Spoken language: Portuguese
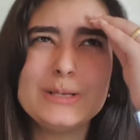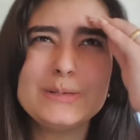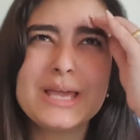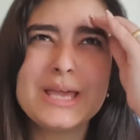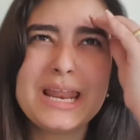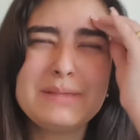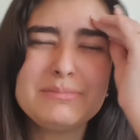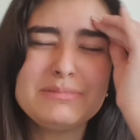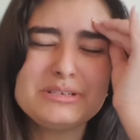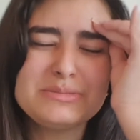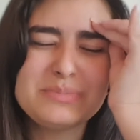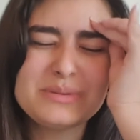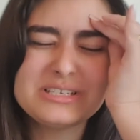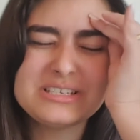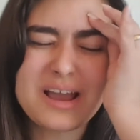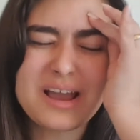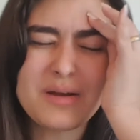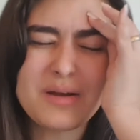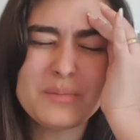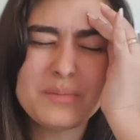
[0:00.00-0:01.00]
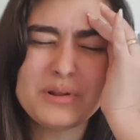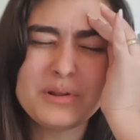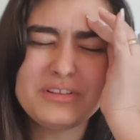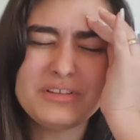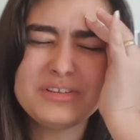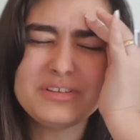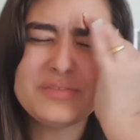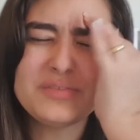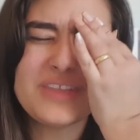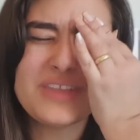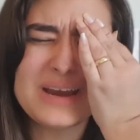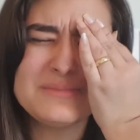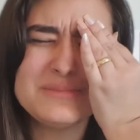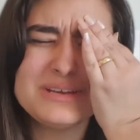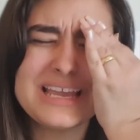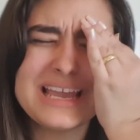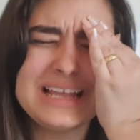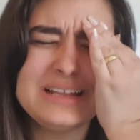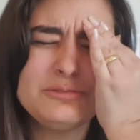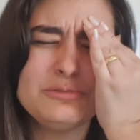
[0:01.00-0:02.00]
o creme de pentear com proteção
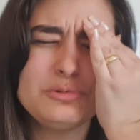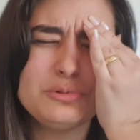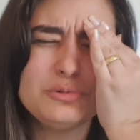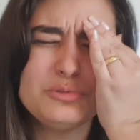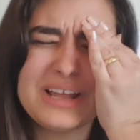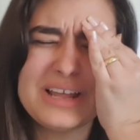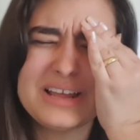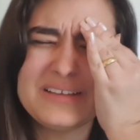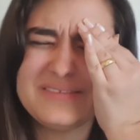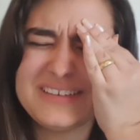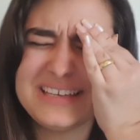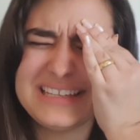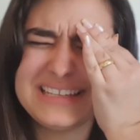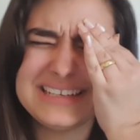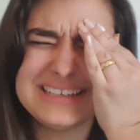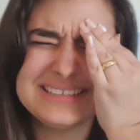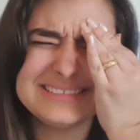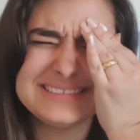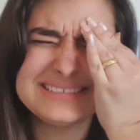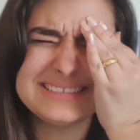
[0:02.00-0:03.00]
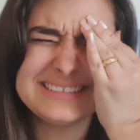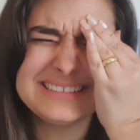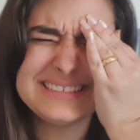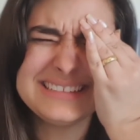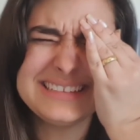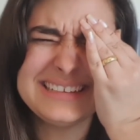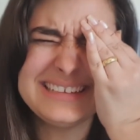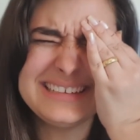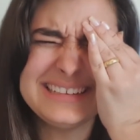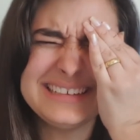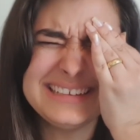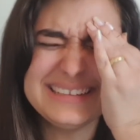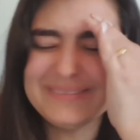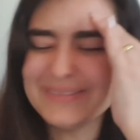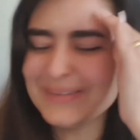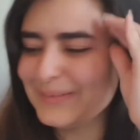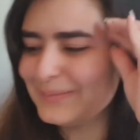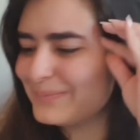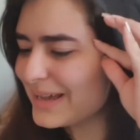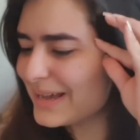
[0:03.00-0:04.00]
térmica é tudo na vida
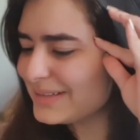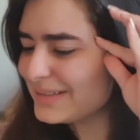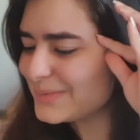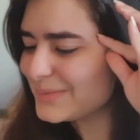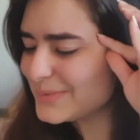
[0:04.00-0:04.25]
meu pai do